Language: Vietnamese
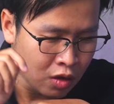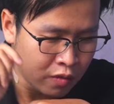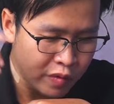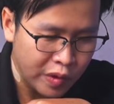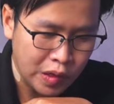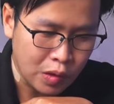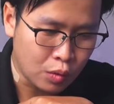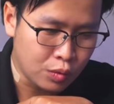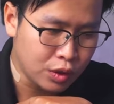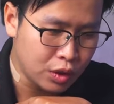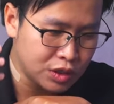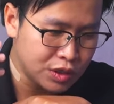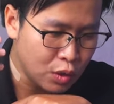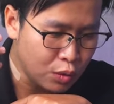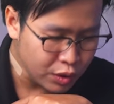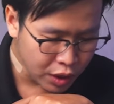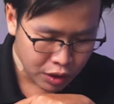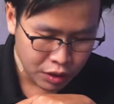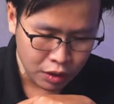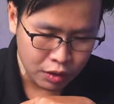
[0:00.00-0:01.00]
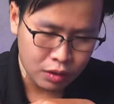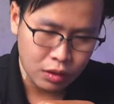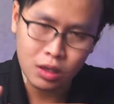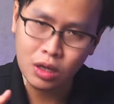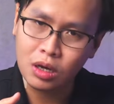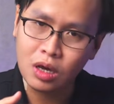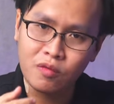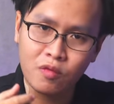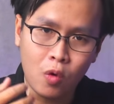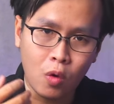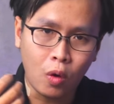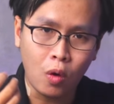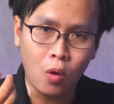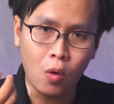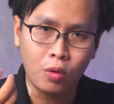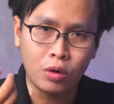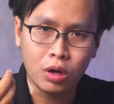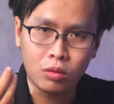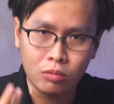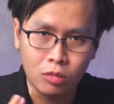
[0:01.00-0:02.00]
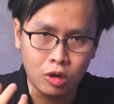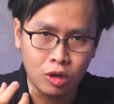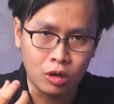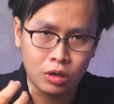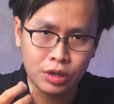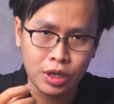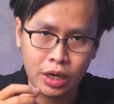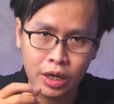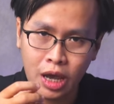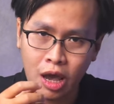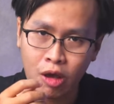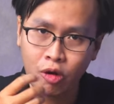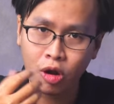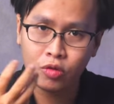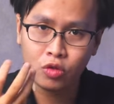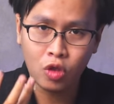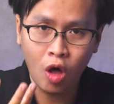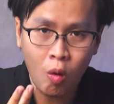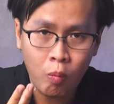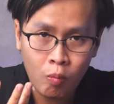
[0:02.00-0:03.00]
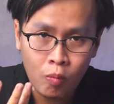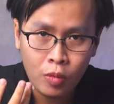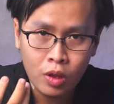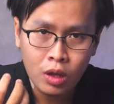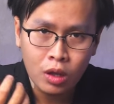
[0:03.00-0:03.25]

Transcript: Ví dụ như Sony thì cái vocal rất mượt, giá cao rất tốt.